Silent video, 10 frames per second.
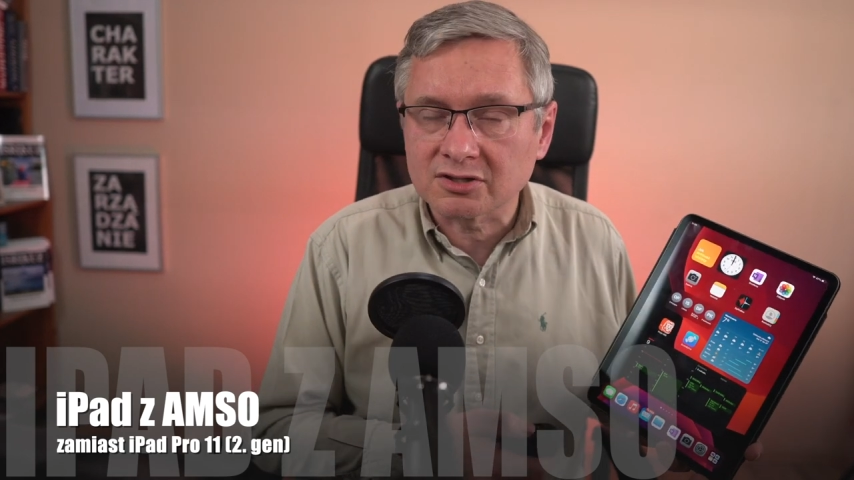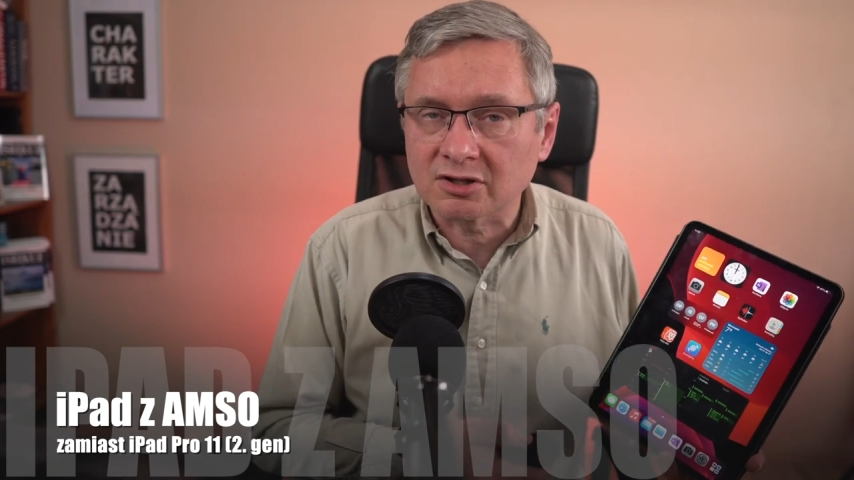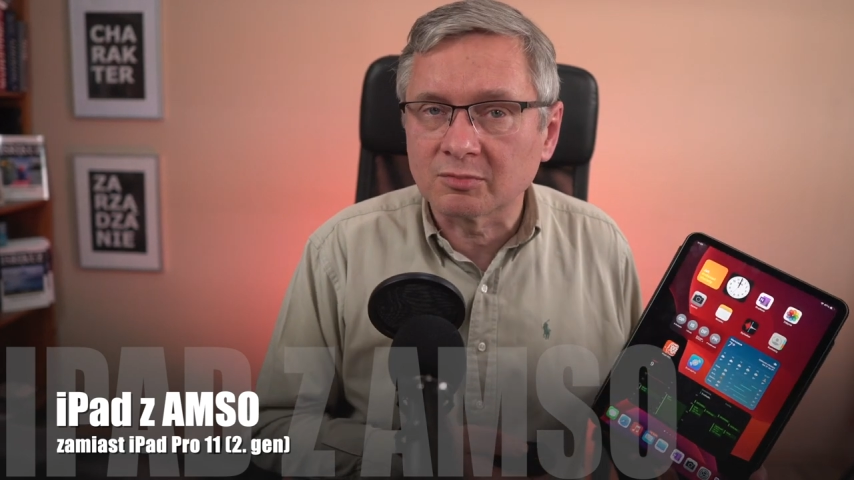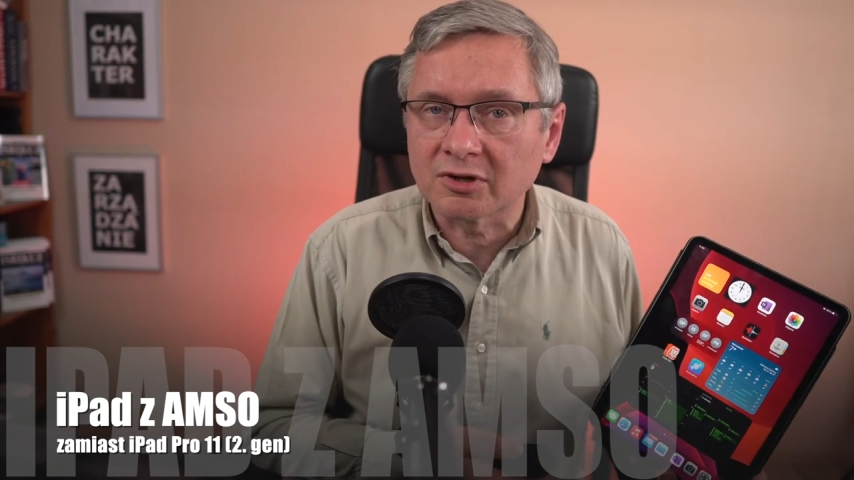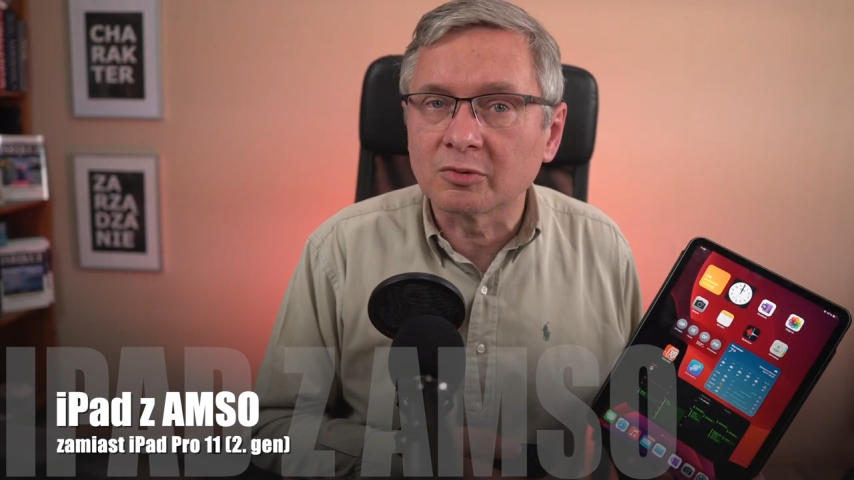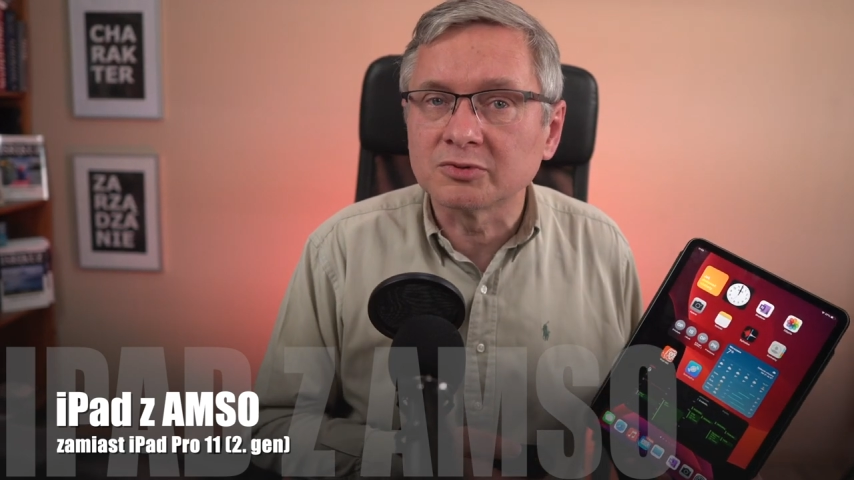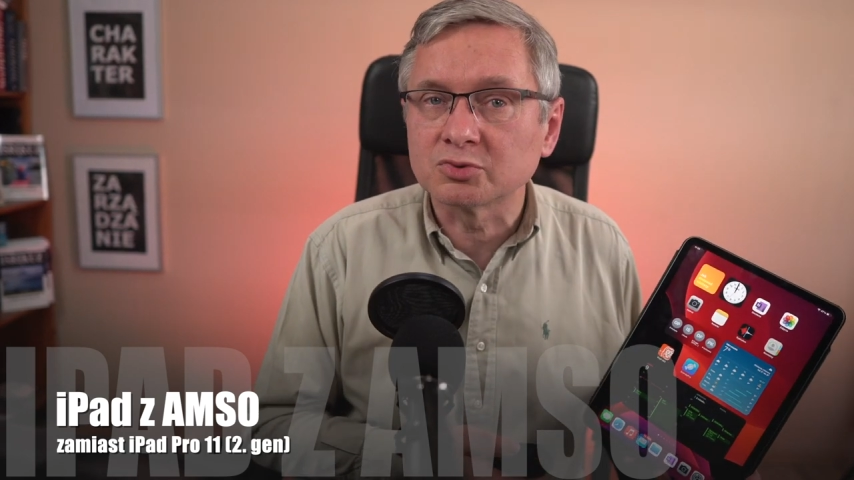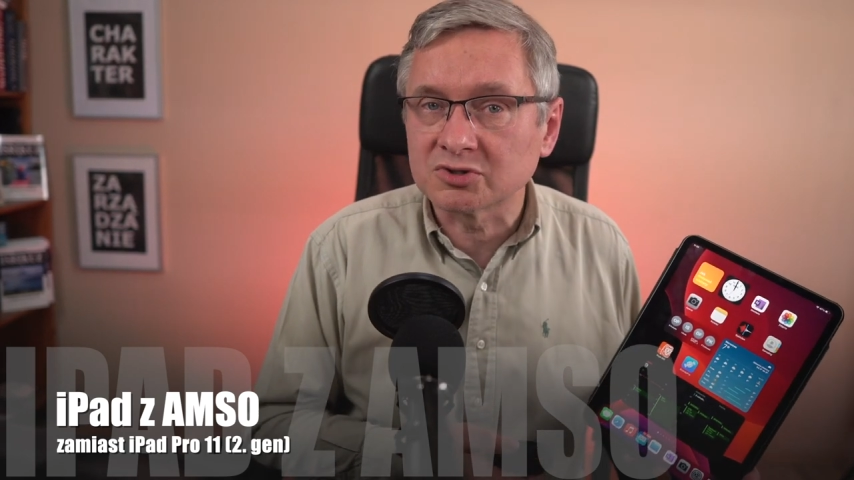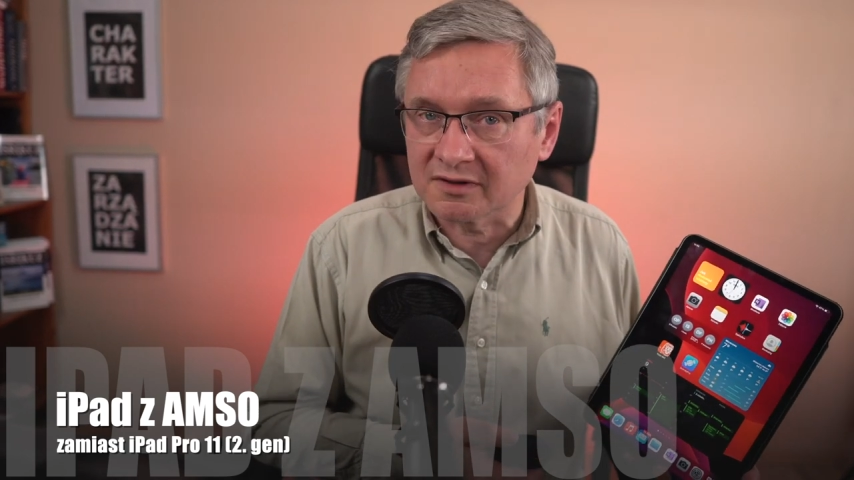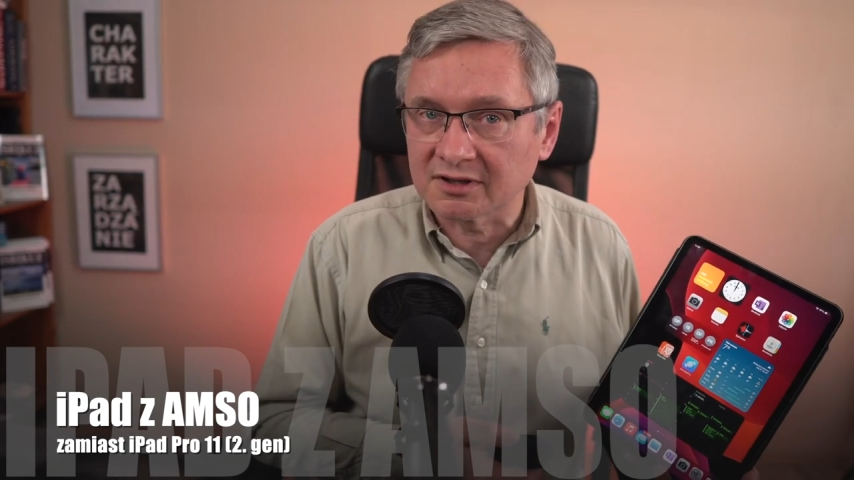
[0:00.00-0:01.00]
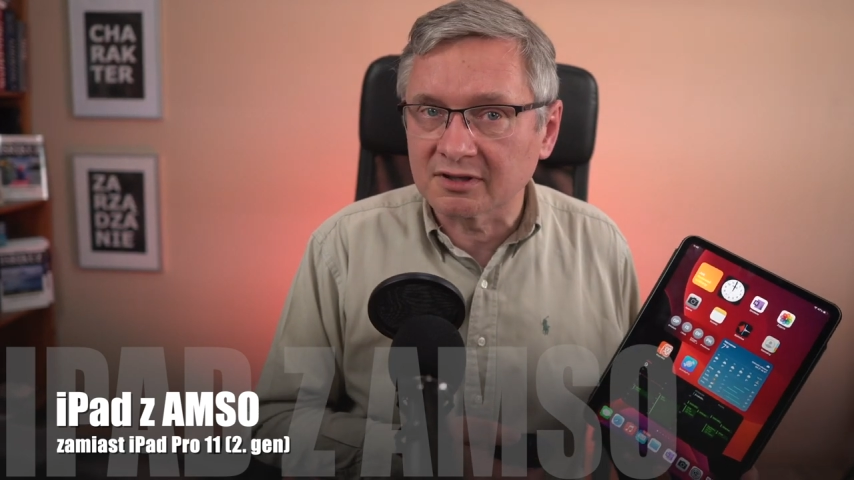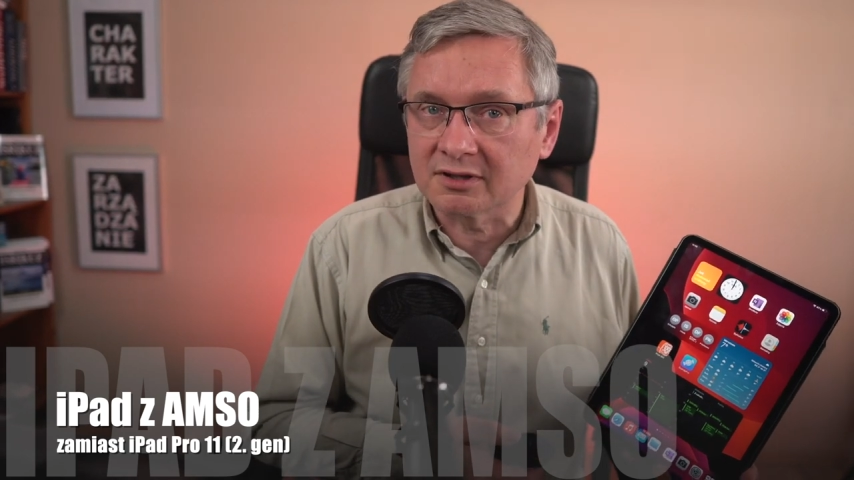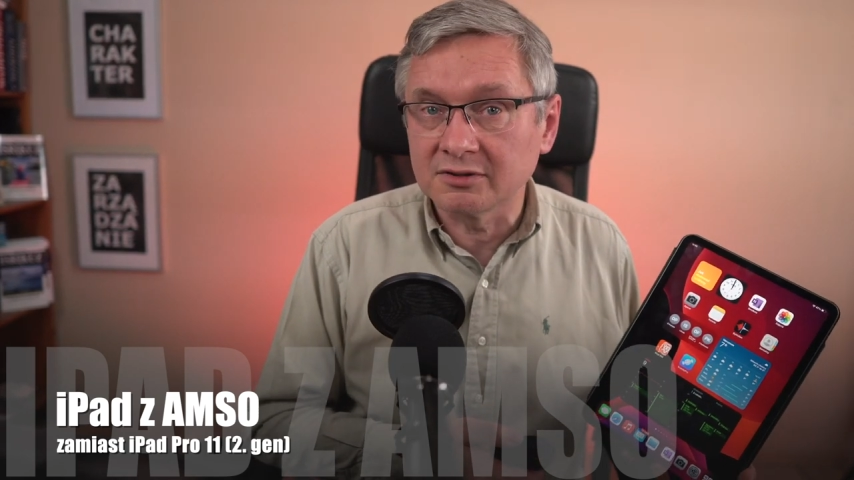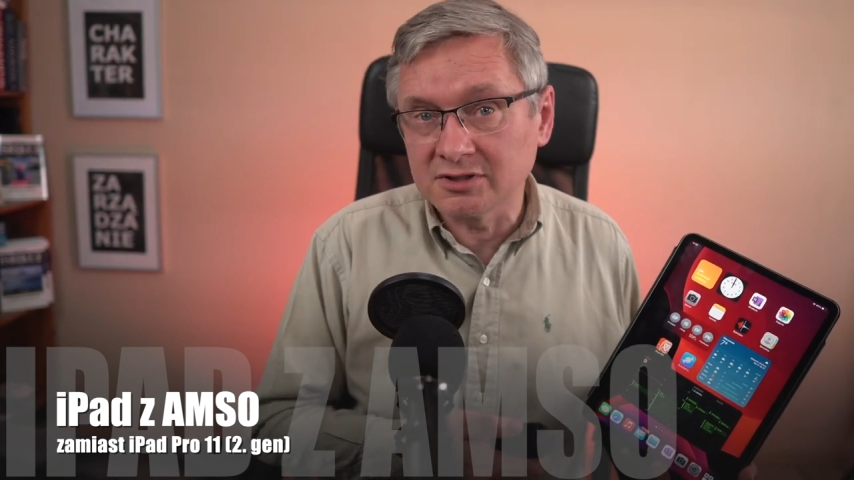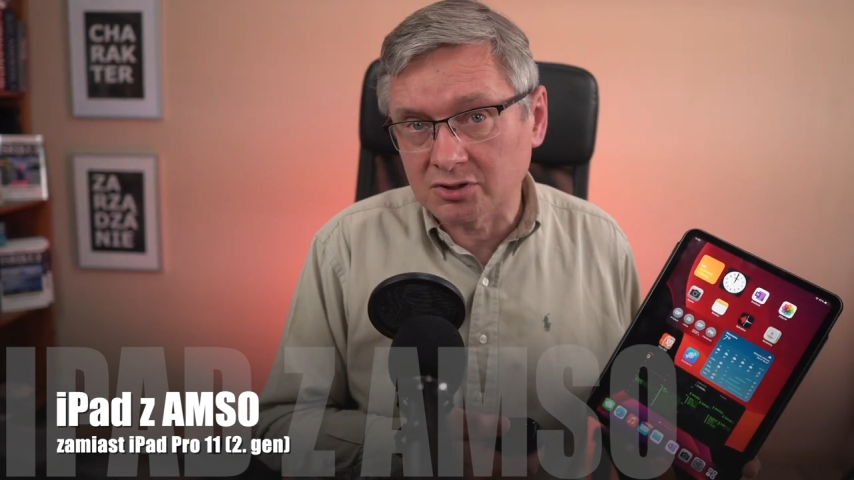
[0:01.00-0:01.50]
skoro mogę kupić
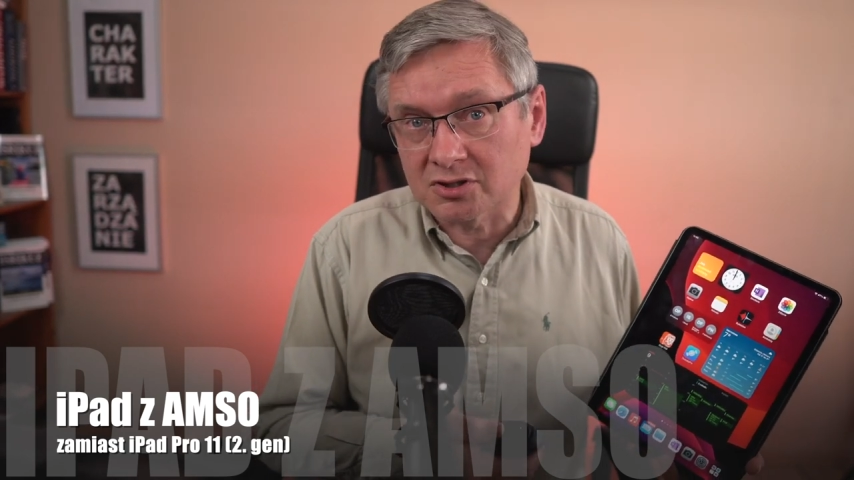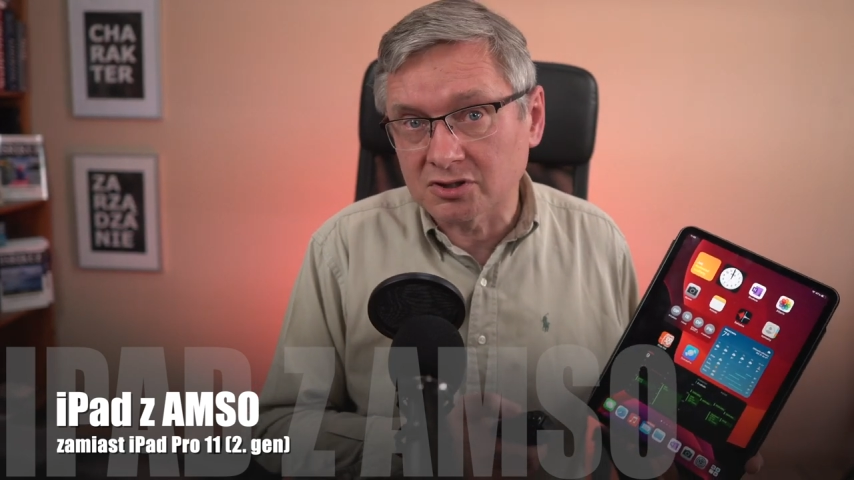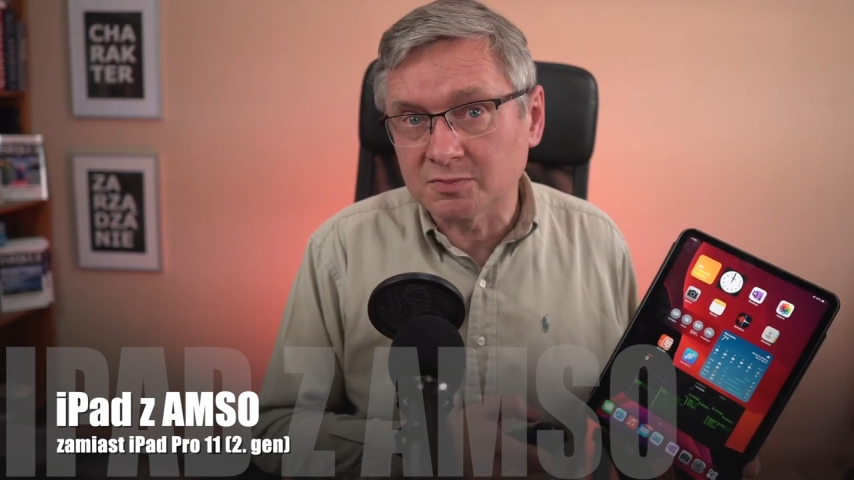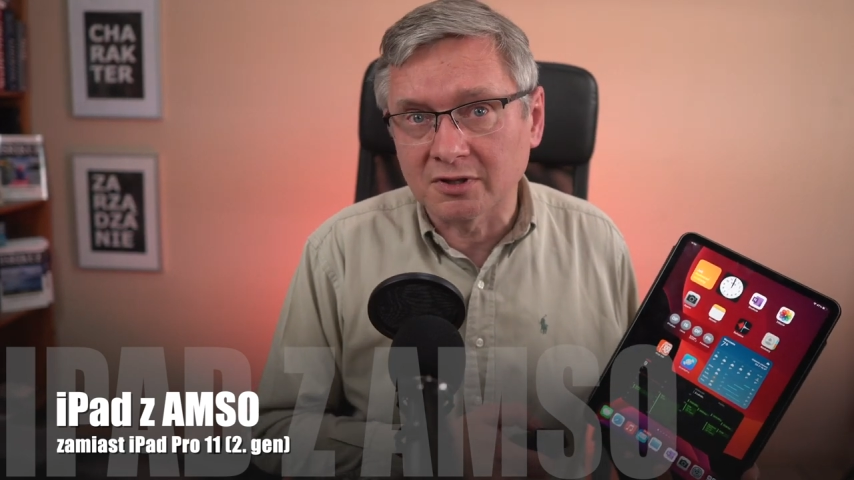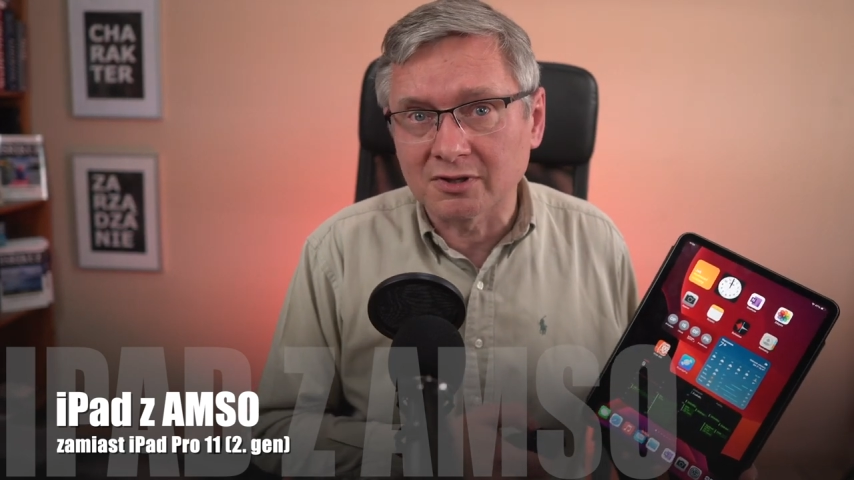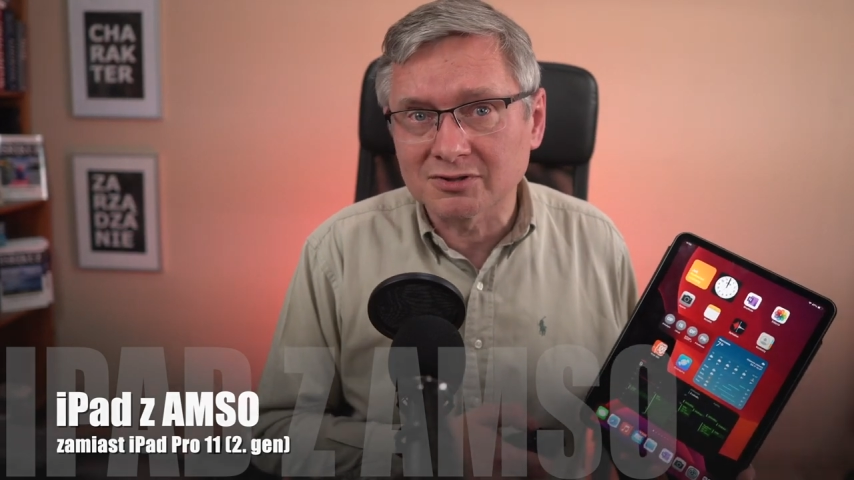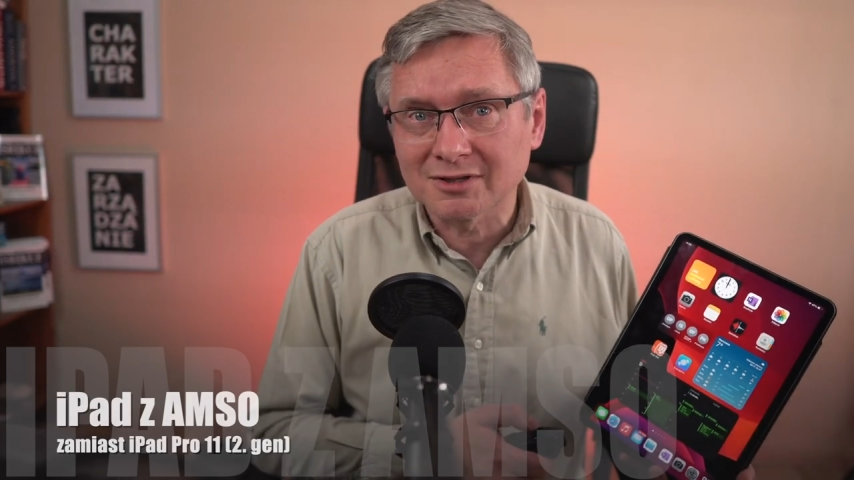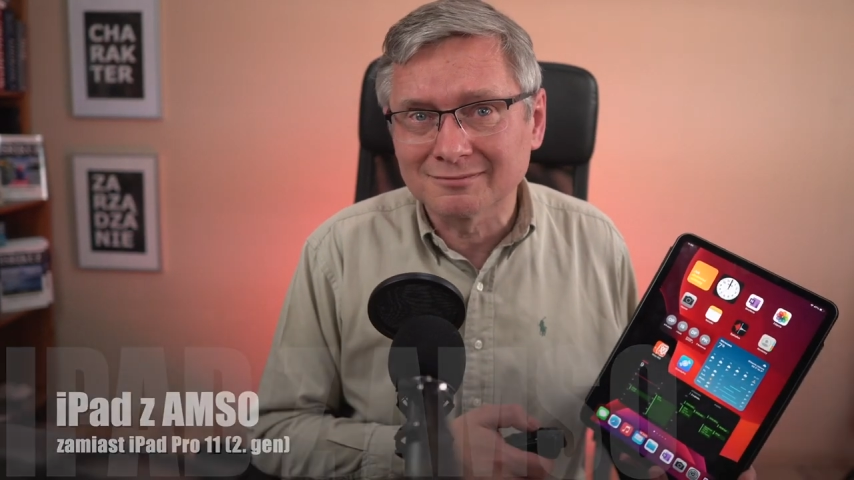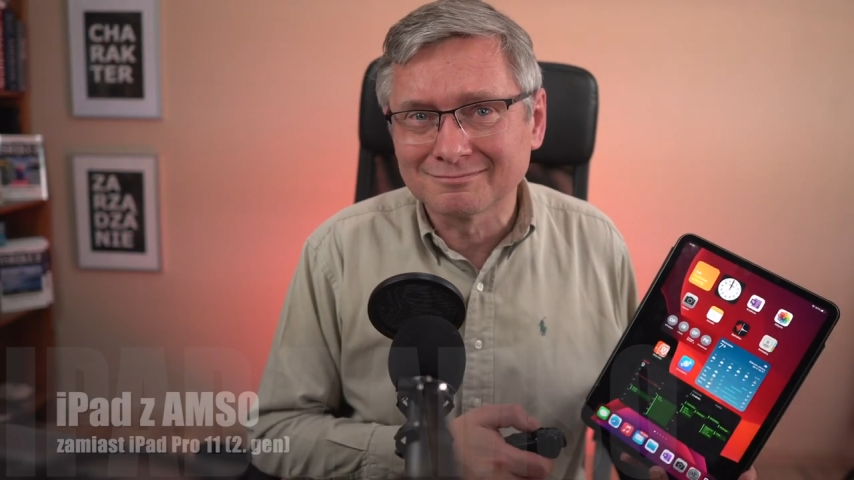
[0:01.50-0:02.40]
używanego i zaoszczędzić pieniądze?